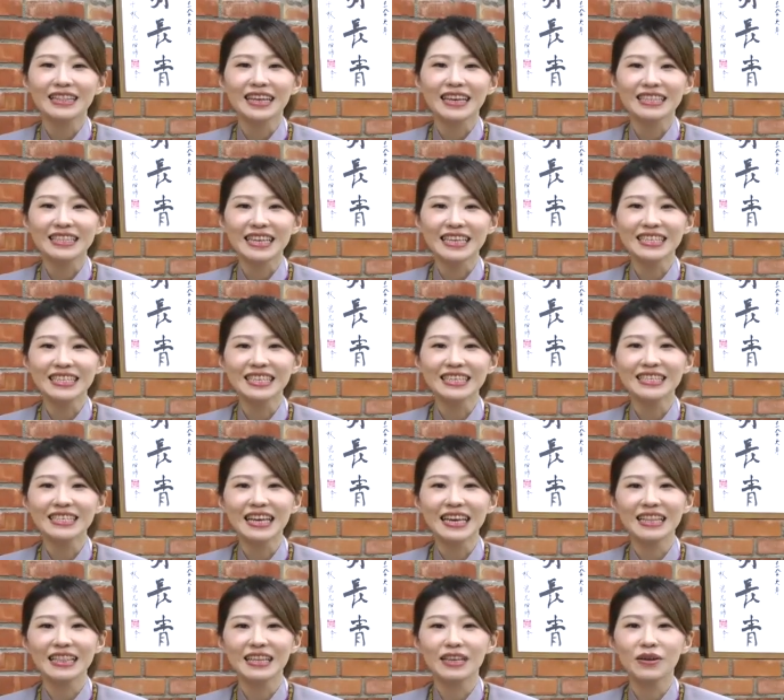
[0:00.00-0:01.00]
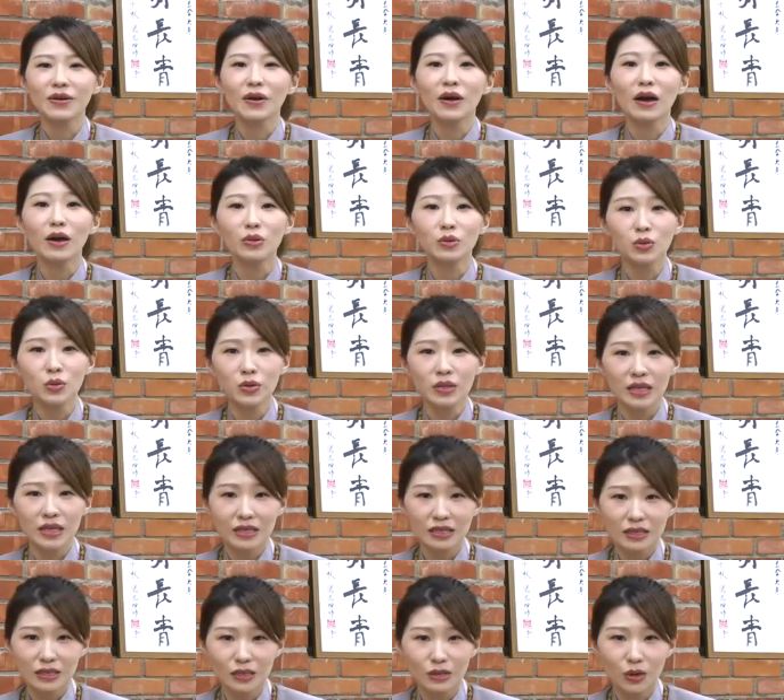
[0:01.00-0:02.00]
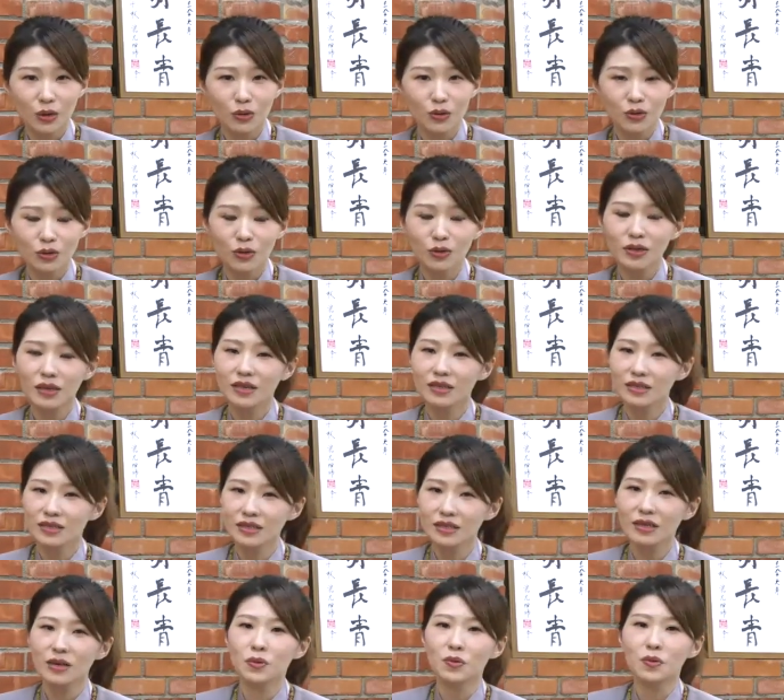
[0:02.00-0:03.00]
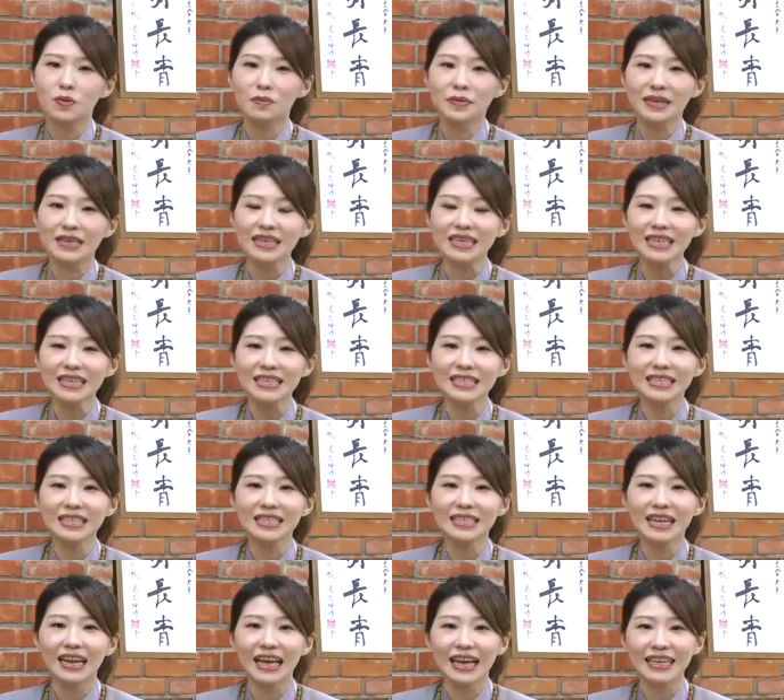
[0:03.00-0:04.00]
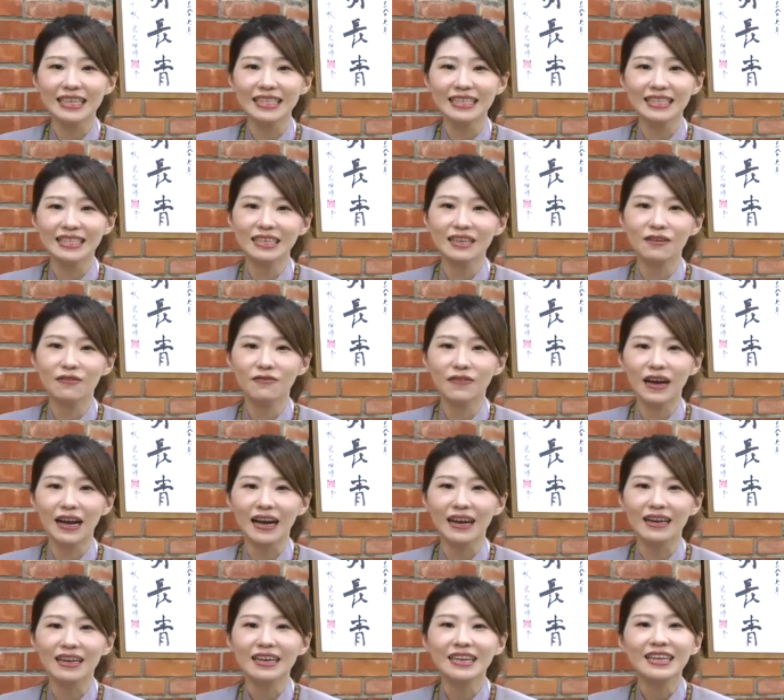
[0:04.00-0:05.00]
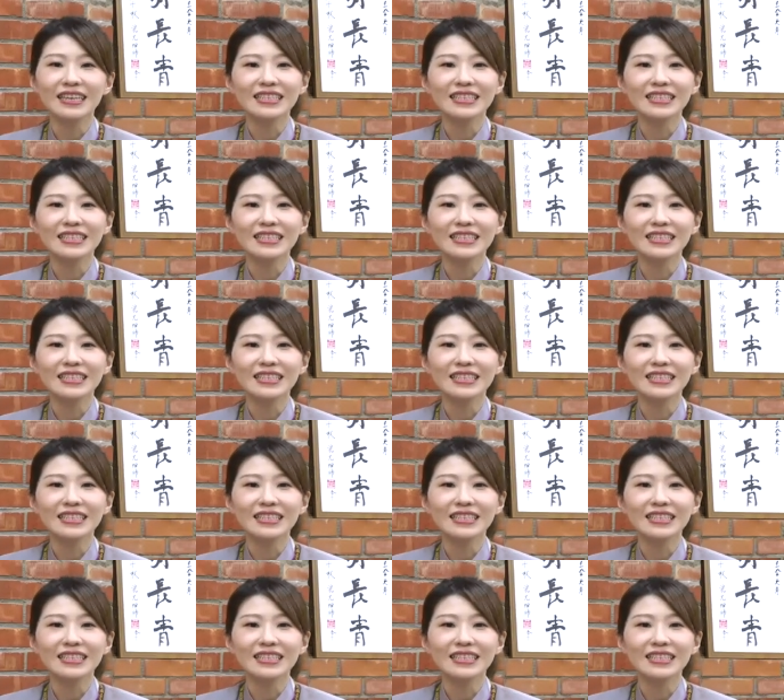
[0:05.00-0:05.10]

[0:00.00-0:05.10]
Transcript: 那在现在呢，有很多年轻同修跟着我们一起来接法。